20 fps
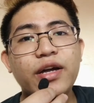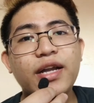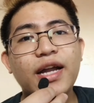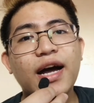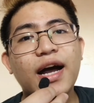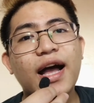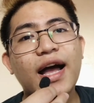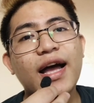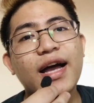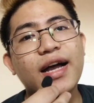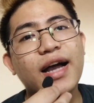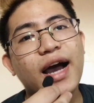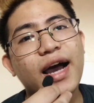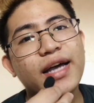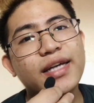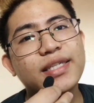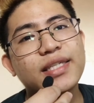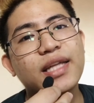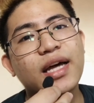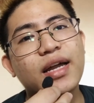na nga
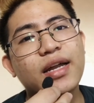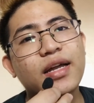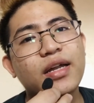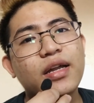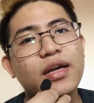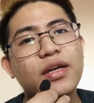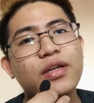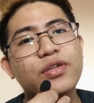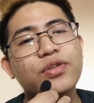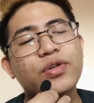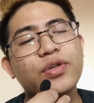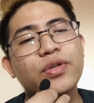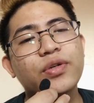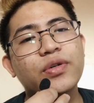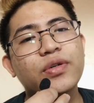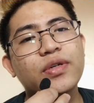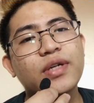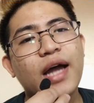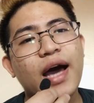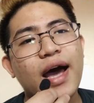guys, narinig
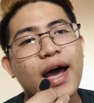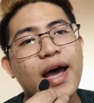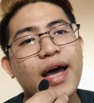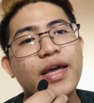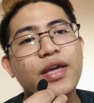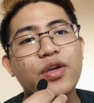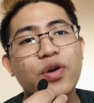nyo na